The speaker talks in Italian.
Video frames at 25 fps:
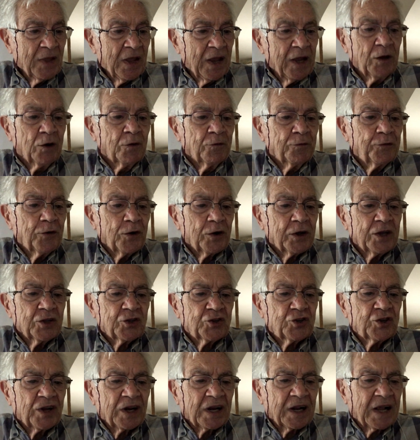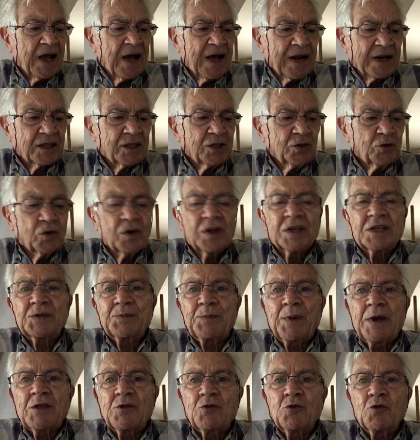e non fo che cercarti, non
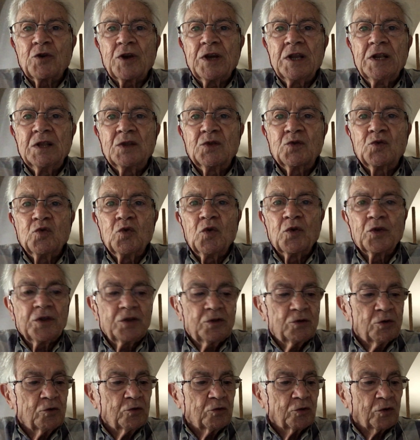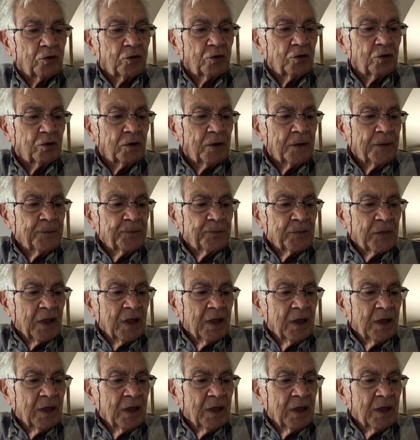aspetto che il tuo ritorno